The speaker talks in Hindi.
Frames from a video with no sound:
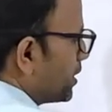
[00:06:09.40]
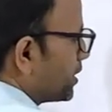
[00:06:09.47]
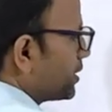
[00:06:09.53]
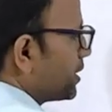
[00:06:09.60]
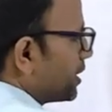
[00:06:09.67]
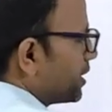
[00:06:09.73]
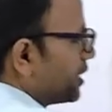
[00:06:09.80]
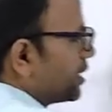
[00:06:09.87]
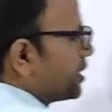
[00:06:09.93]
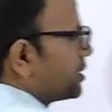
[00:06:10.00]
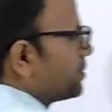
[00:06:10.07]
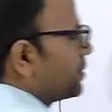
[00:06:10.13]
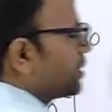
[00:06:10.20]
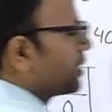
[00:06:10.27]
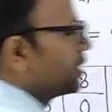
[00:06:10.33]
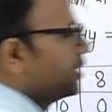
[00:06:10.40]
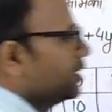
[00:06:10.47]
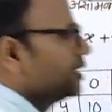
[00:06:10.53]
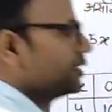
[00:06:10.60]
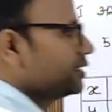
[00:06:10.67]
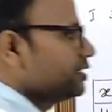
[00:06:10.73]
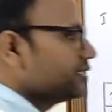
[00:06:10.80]
रख के देखेंगे इस पर
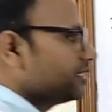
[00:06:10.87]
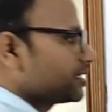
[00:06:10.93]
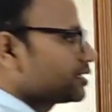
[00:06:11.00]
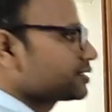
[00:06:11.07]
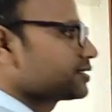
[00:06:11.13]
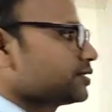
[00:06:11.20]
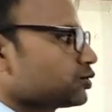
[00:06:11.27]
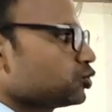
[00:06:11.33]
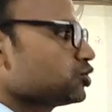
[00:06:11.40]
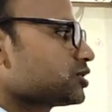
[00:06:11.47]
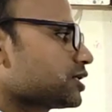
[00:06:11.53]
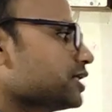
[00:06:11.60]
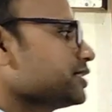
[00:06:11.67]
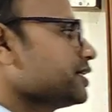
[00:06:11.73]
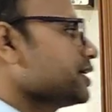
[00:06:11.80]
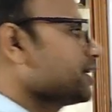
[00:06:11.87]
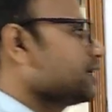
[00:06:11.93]
ठीक है अगर संतुष्ट कर